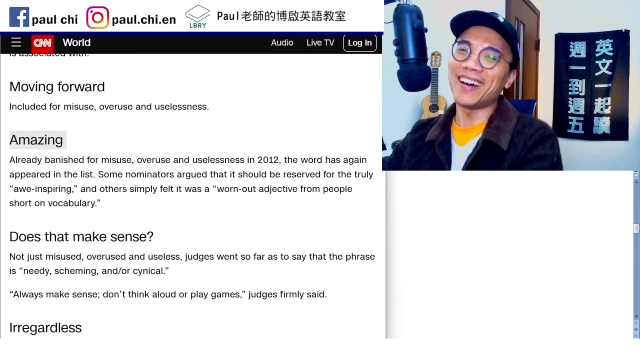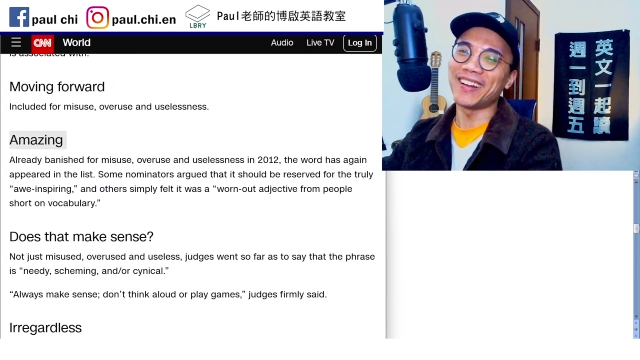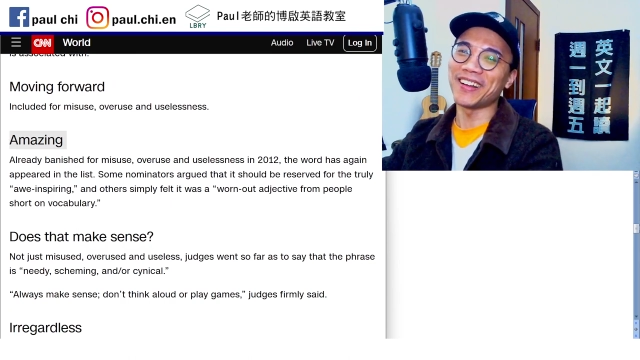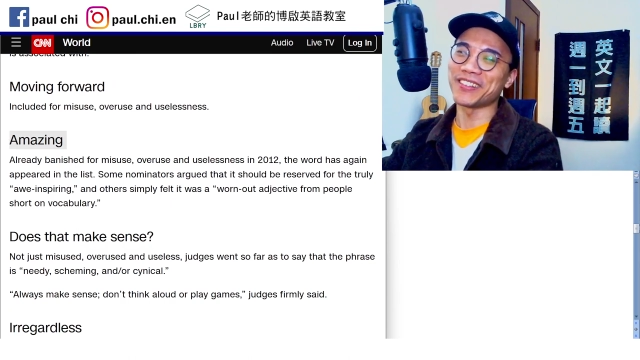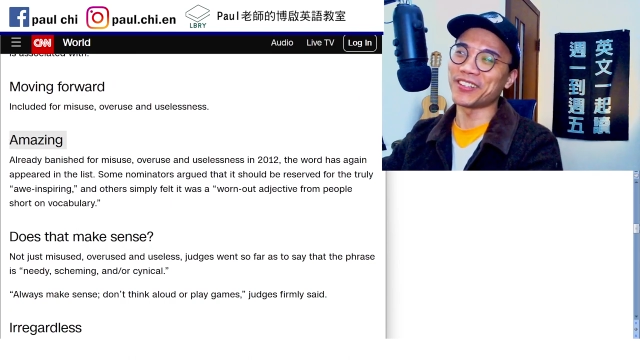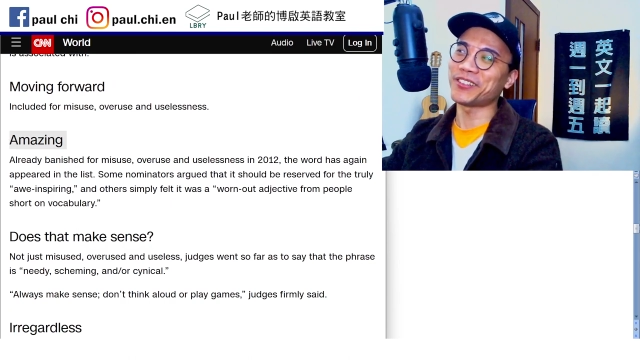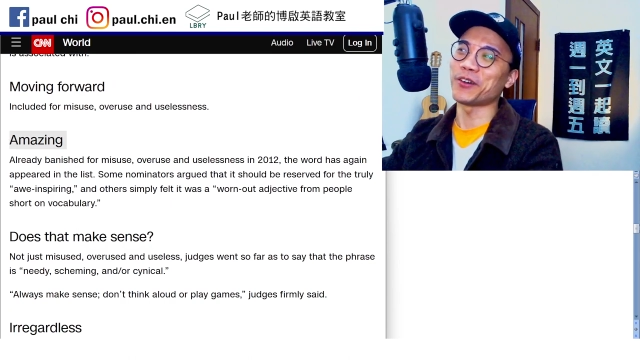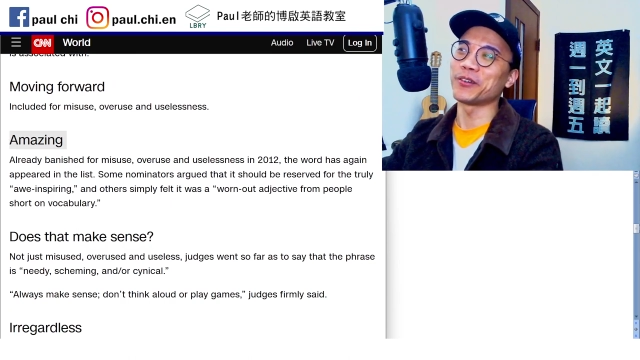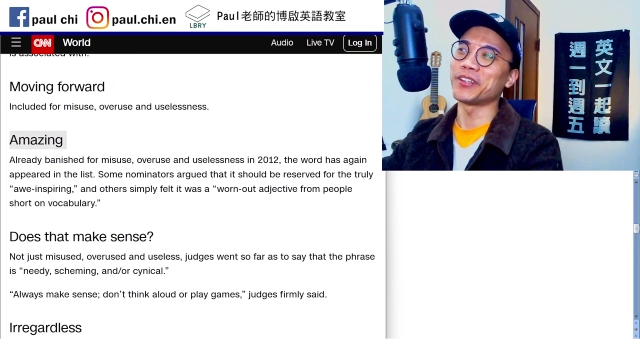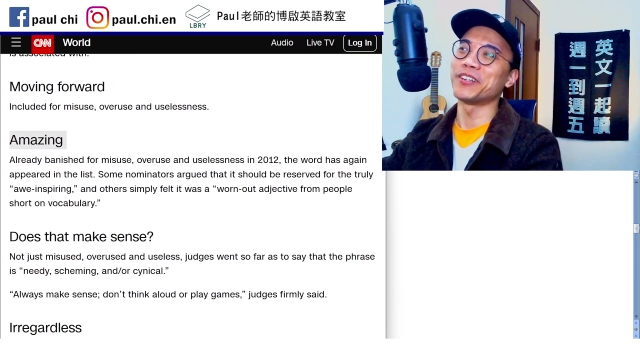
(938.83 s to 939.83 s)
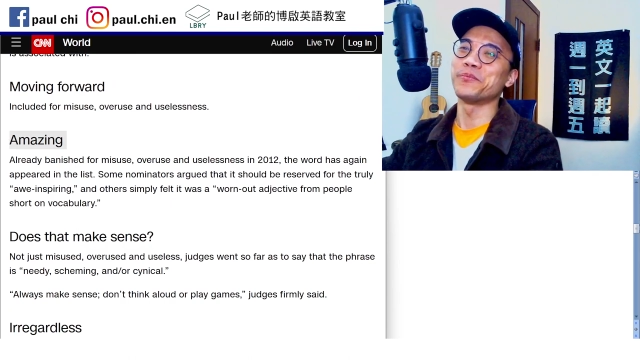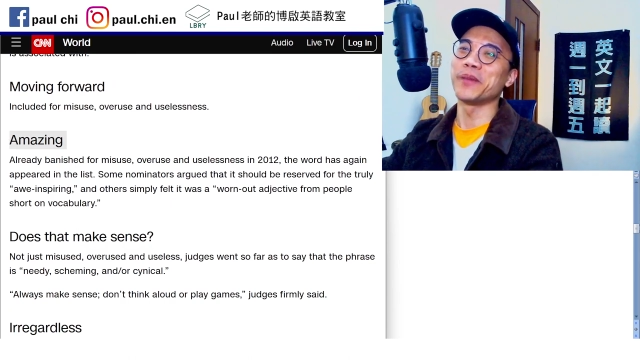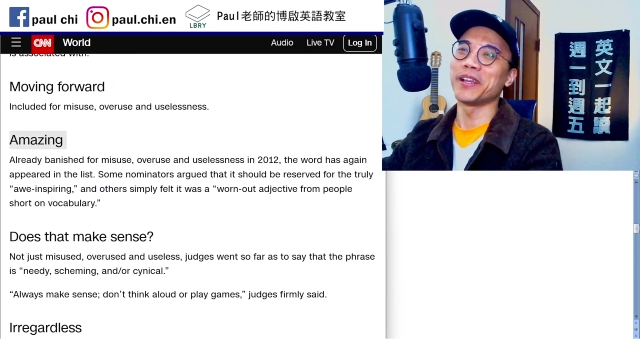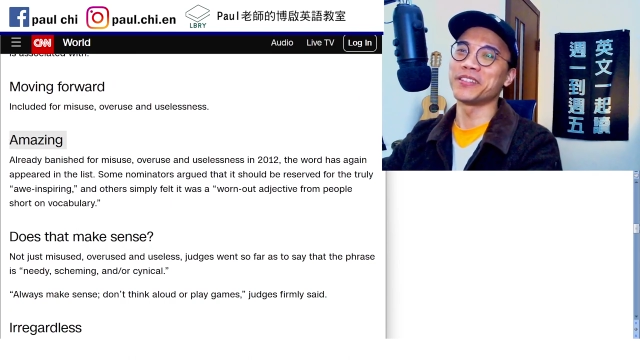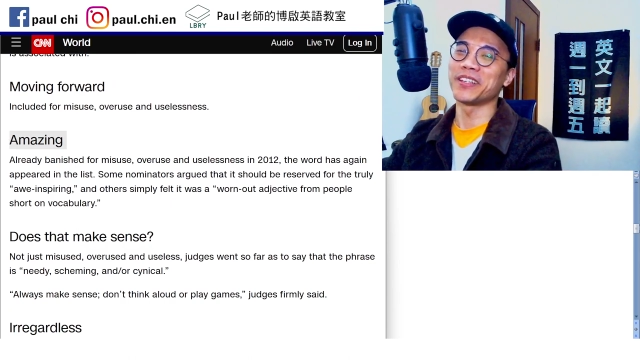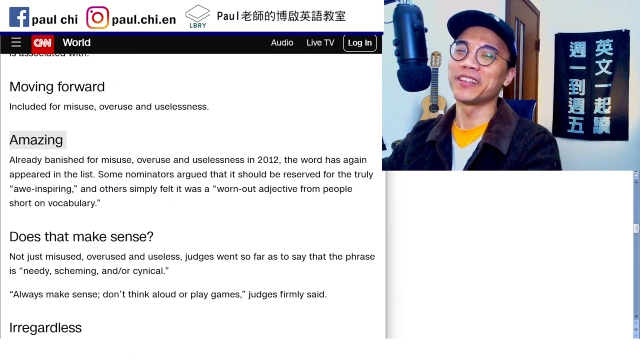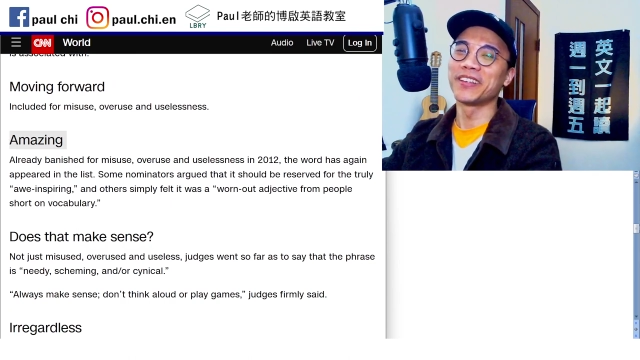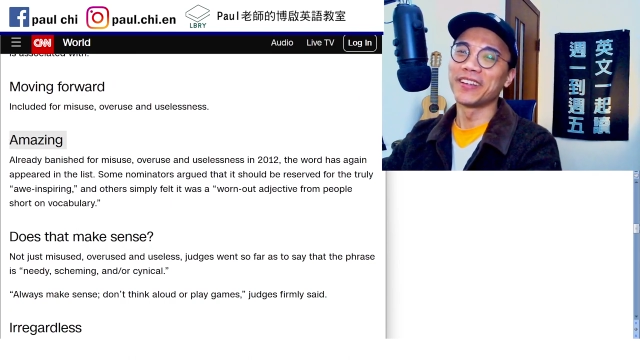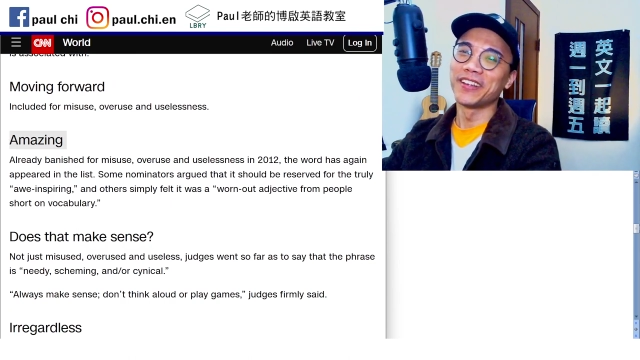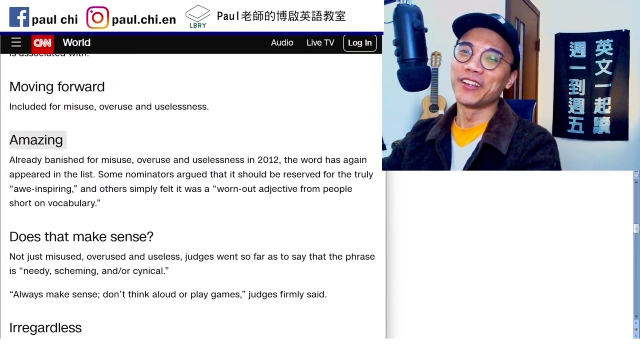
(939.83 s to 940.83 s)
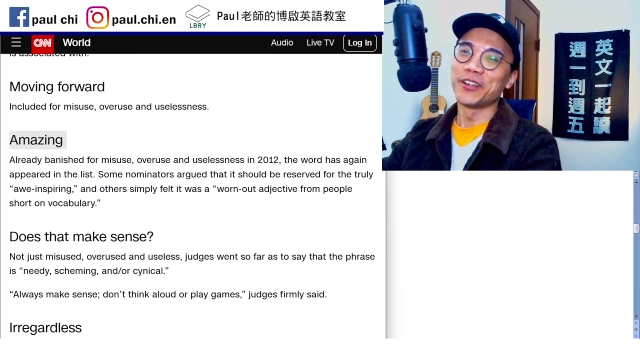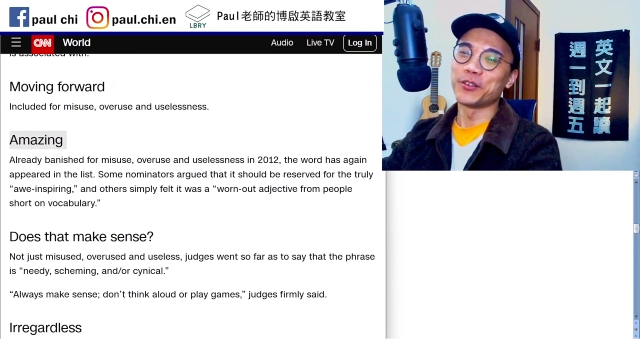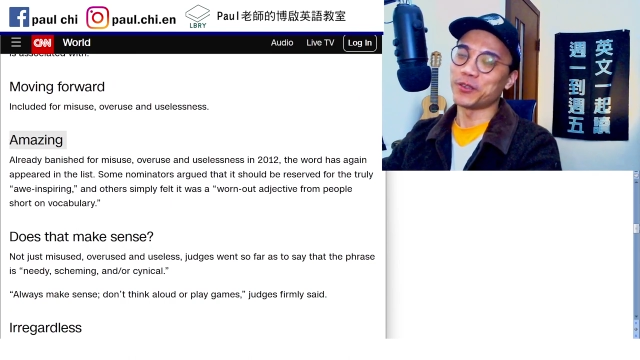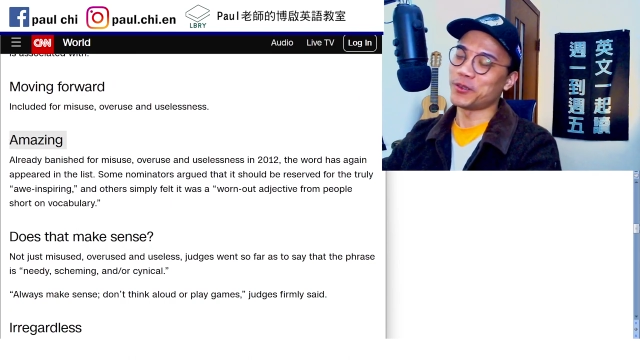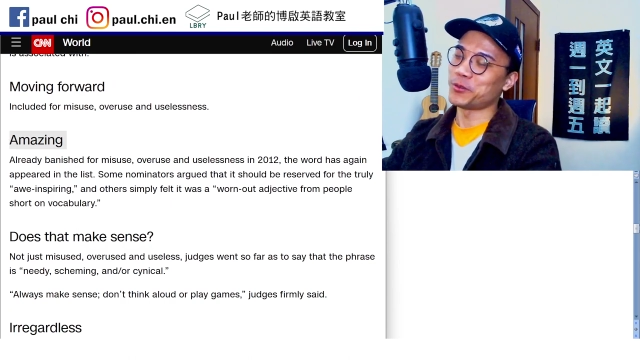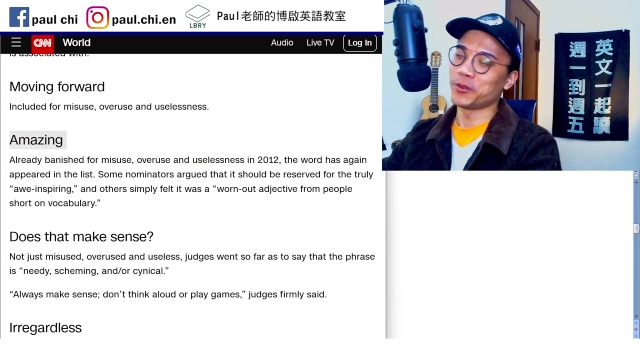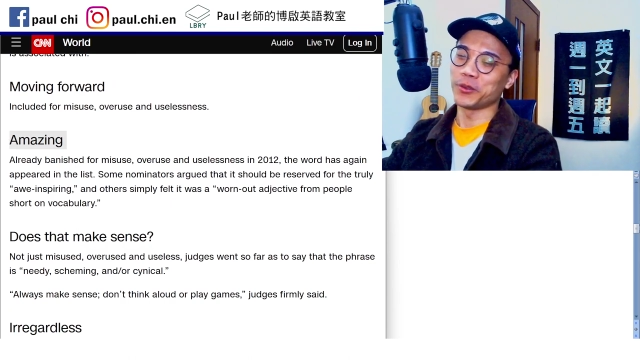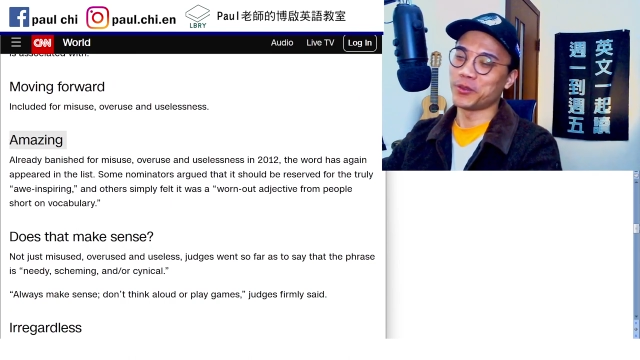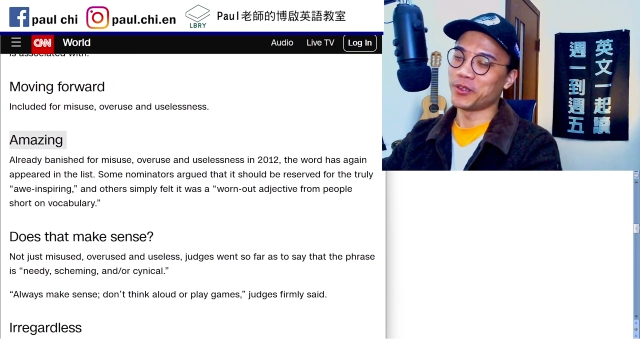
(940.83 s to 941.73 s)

让人家讨厌 amazing。所以